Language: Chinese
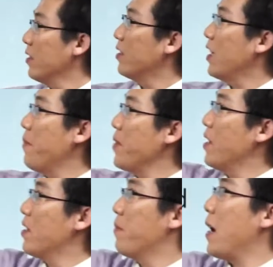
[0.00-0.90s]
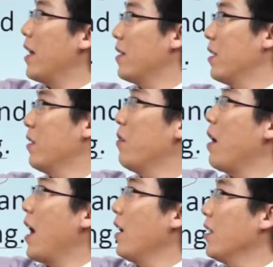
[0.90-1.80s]
前面是 but 的
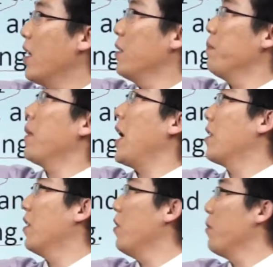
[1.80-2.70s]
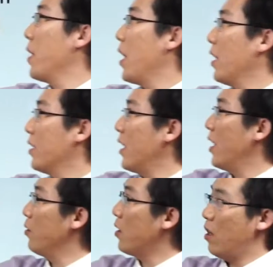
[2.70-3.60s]
话，那 but 后面啊，大
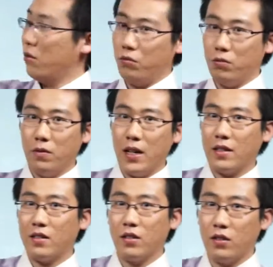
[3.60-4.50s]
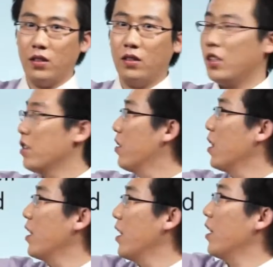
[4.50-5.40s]
家都考过托福、雅思听力之
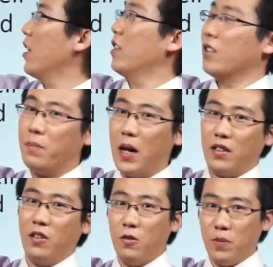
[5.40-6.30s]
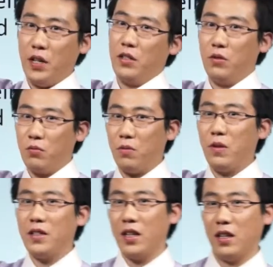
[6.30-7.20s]
类的，肯定 but 后面是最
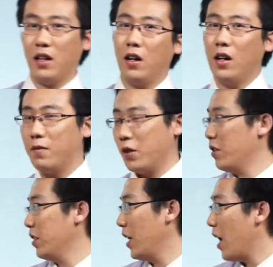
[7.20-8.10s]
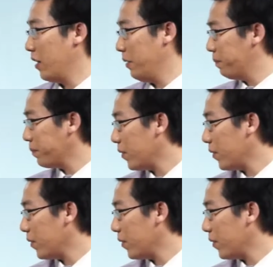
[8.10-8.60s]
关键的。However 是一样的。